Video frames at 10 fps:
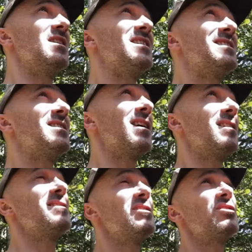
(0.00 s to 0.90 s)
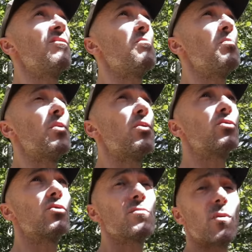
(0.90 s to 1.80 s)
L'été dernier j'avais pas eu
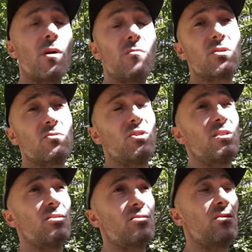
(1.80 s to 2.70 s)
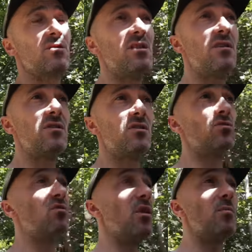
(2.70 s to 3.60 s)
trop ce problème parce que j'étais en Scandinavie
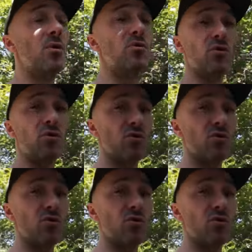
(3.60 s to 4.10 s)
donc on n'a pas eu trop